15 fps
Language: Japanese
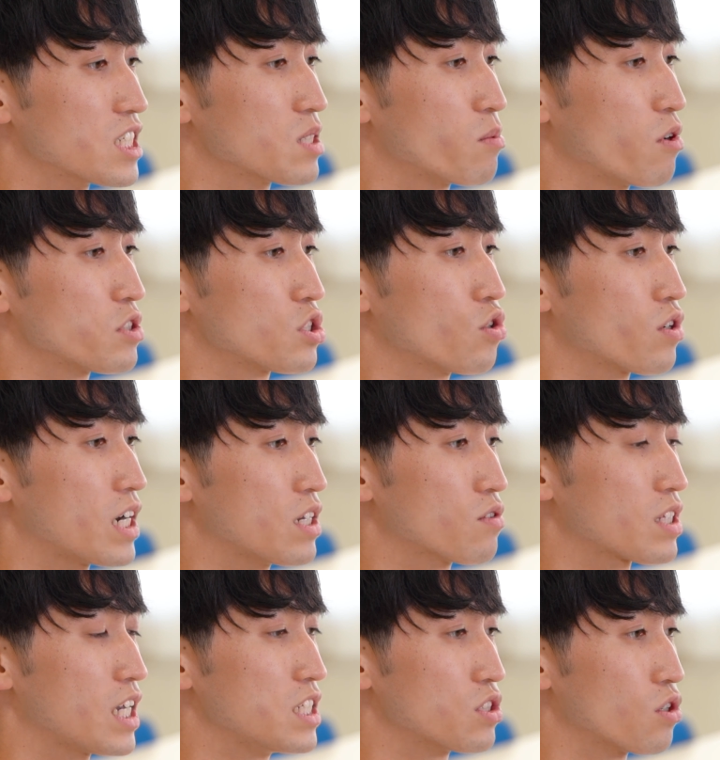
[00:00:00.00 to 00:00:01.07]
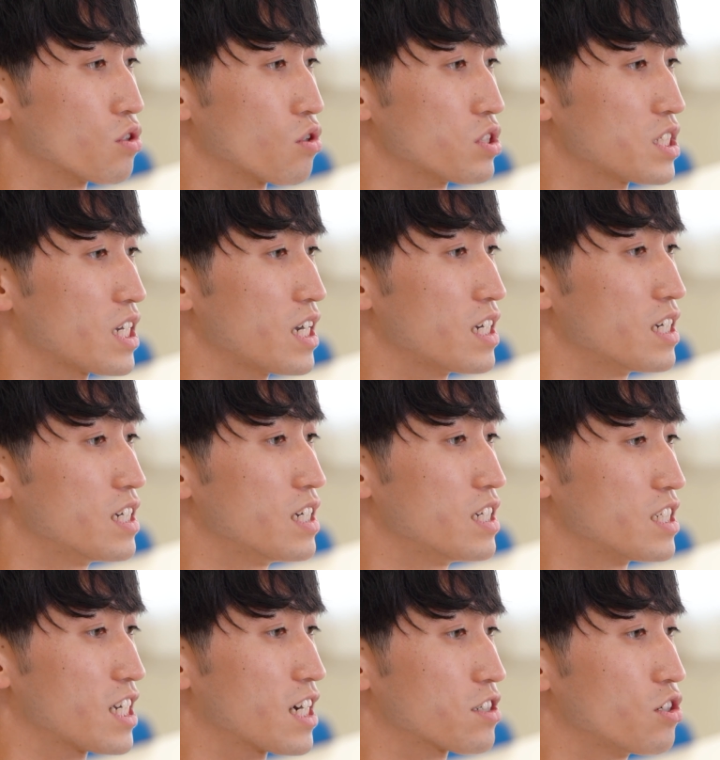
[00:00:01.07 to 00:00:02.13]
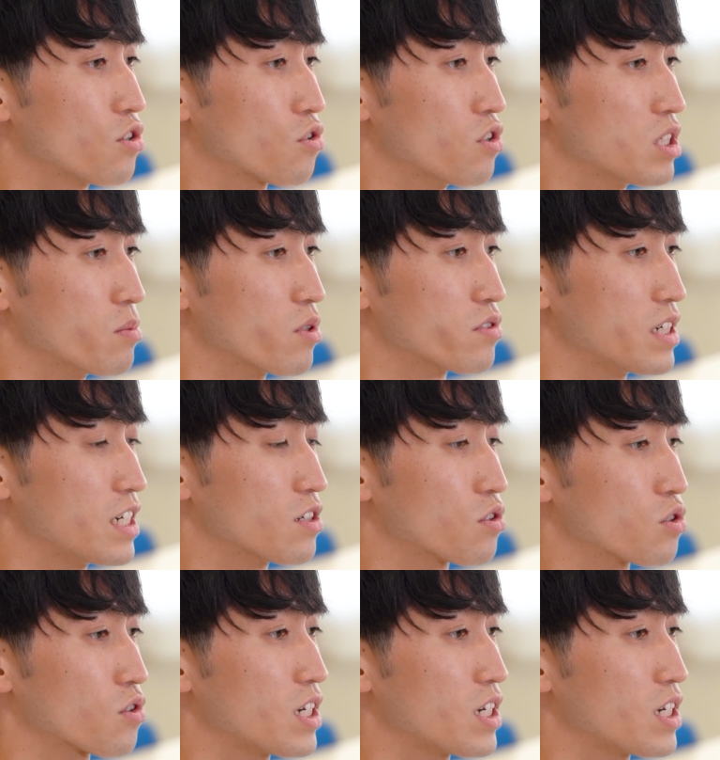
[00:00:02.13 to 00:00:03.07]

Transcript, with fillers: スポーツ障害を対象とした理学療法にも触れること